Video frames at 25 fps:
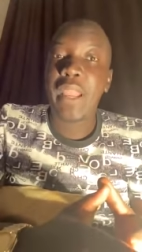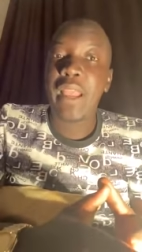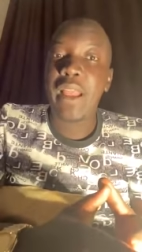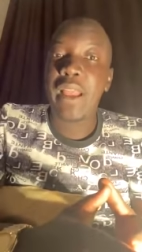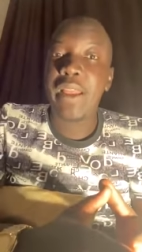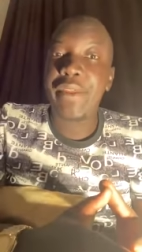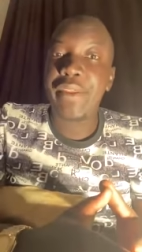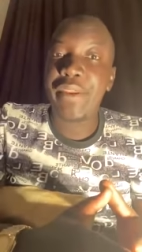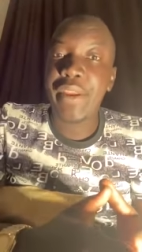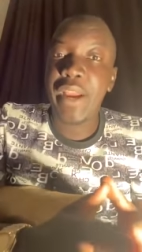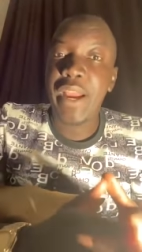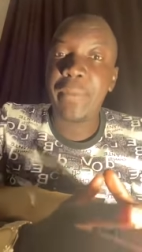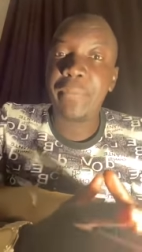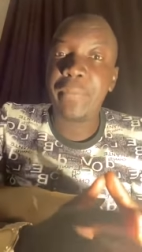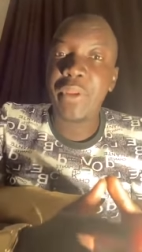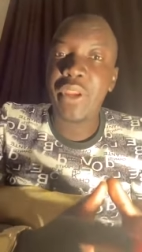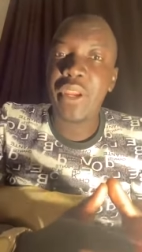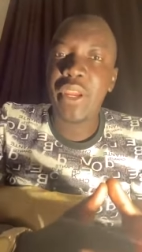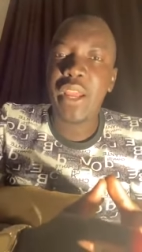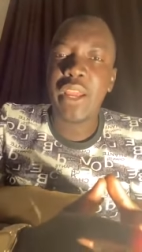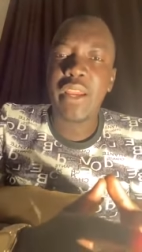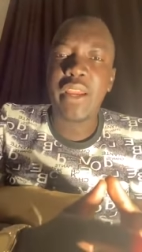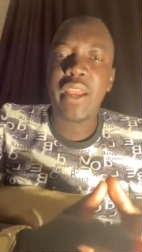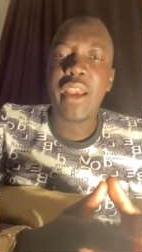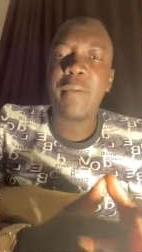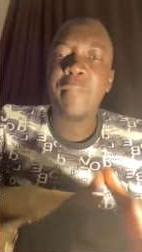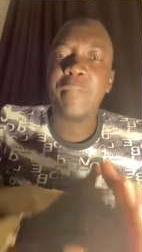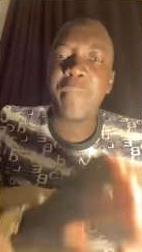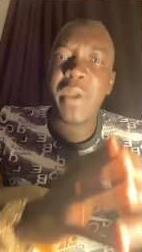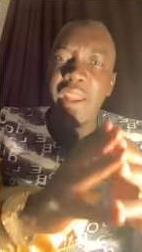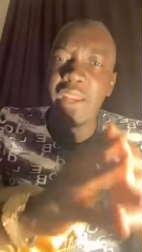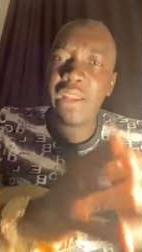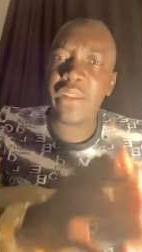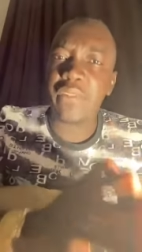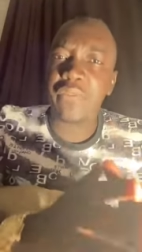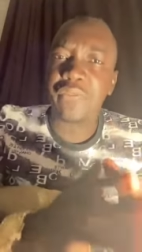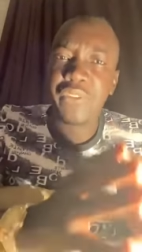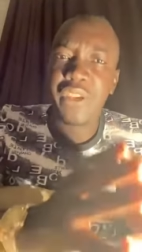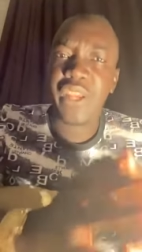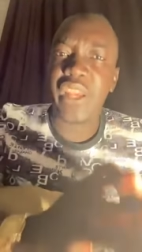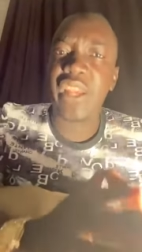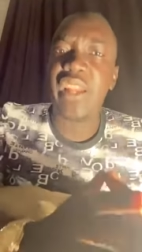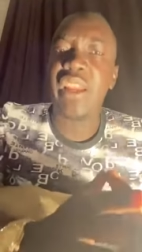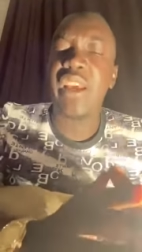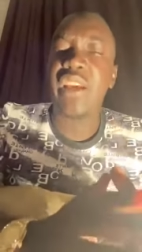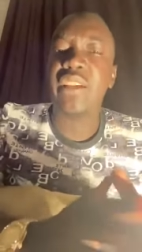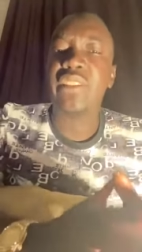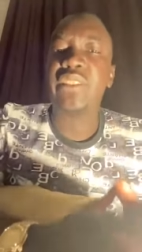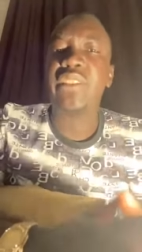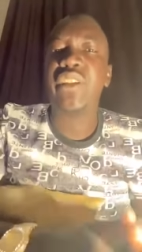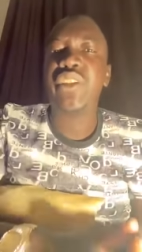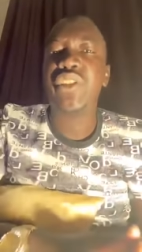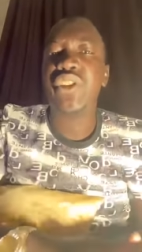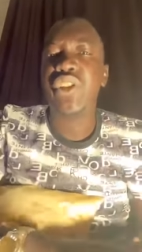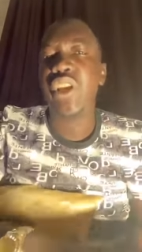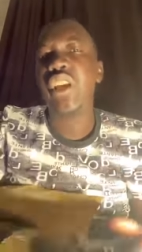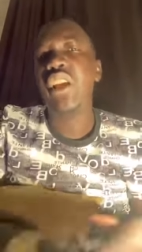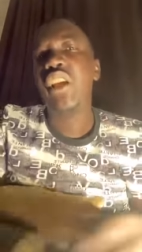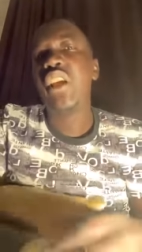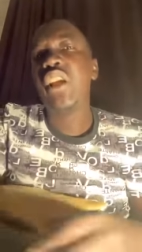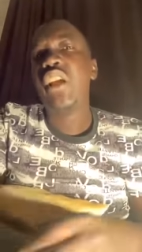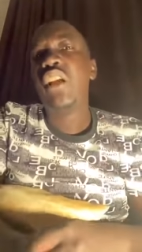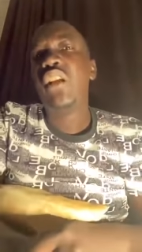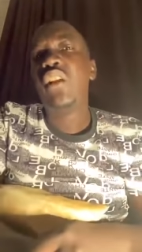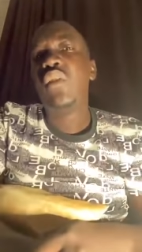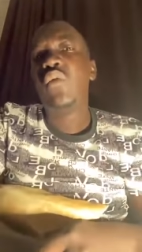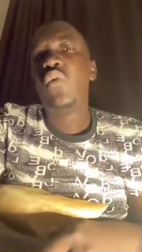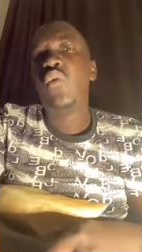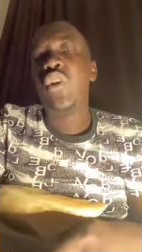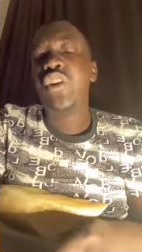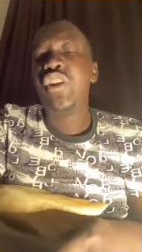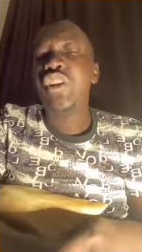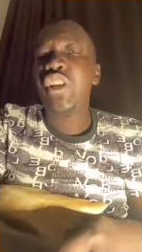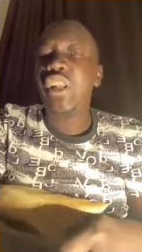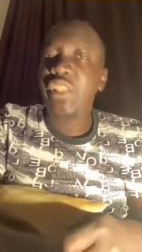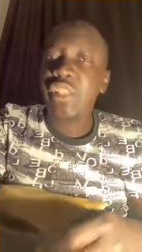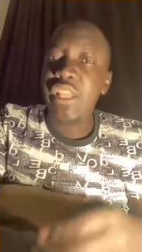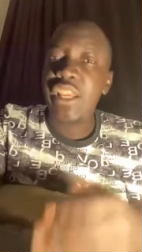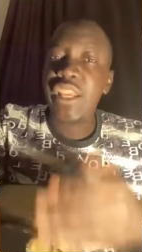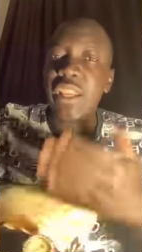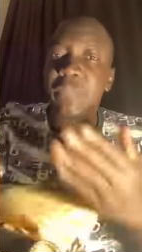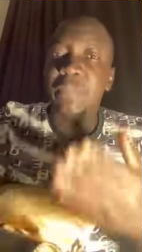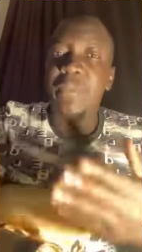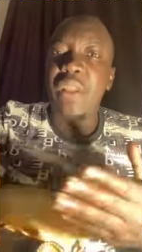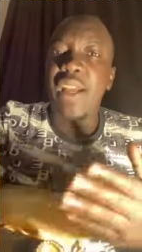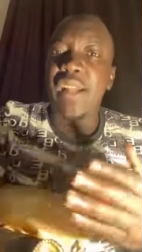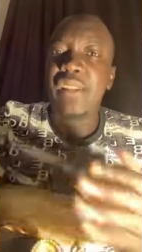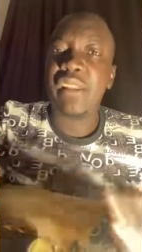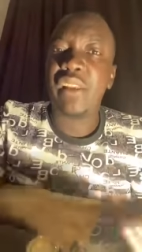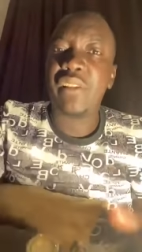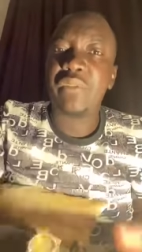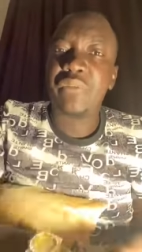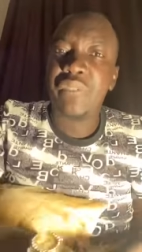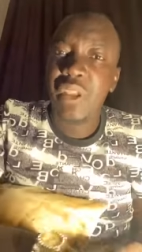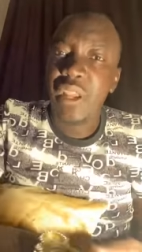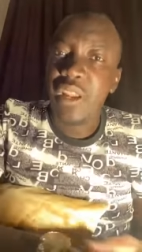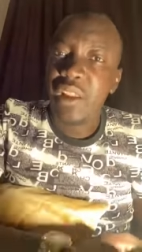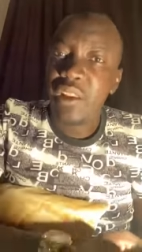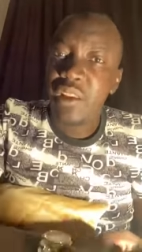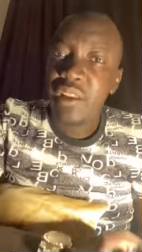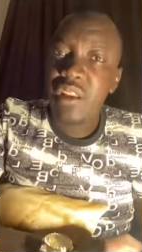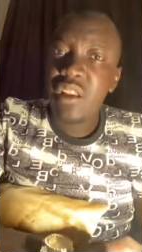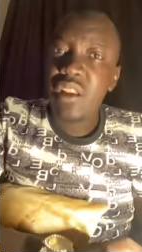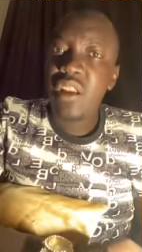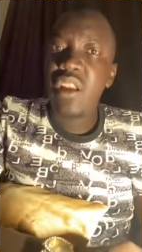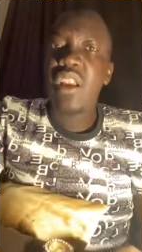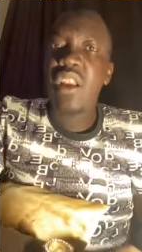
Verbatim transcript: آه راح مني انا هماني الفعل اكتر شيء والنتيجه بتاعت الفعل